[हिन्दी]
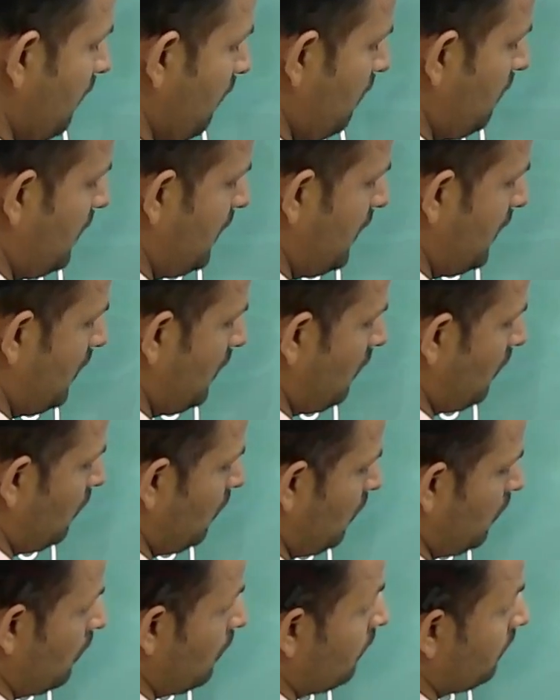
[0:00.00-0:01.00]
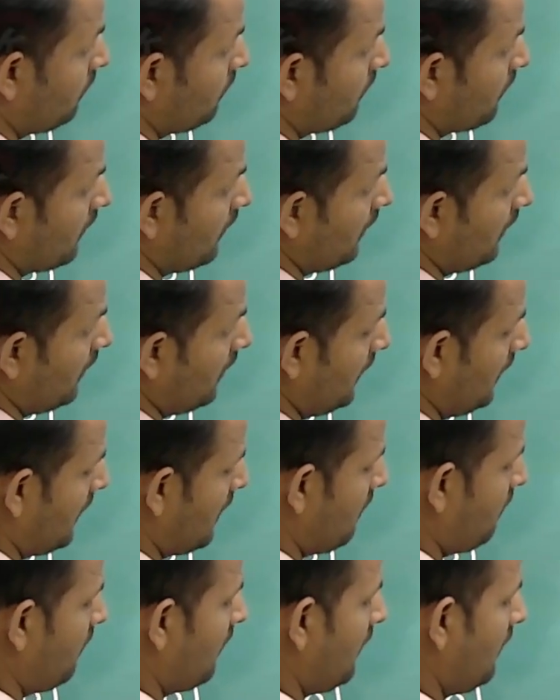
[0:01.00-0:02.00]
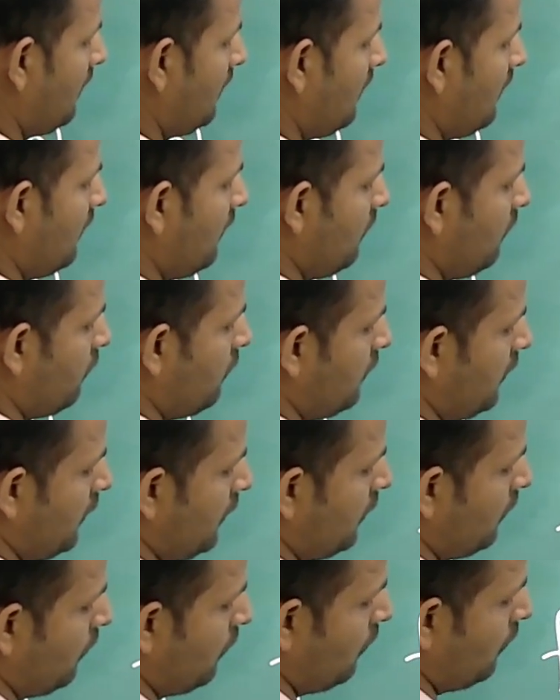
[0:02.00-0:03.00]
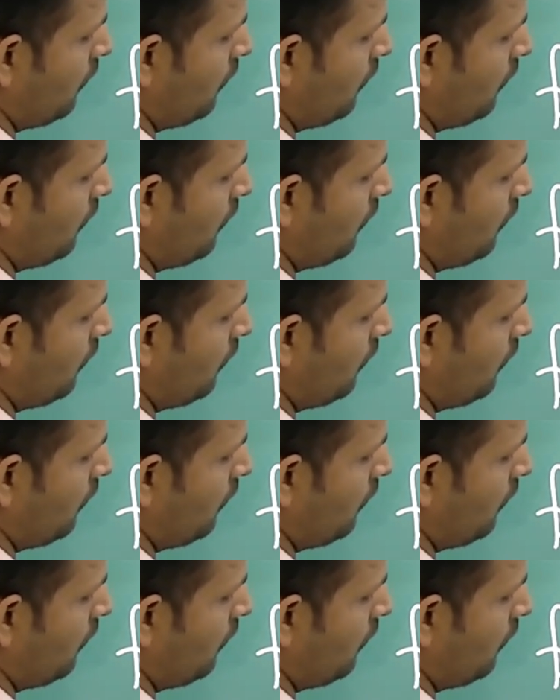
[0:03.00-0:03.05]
बी ओ इक्वल सी ओ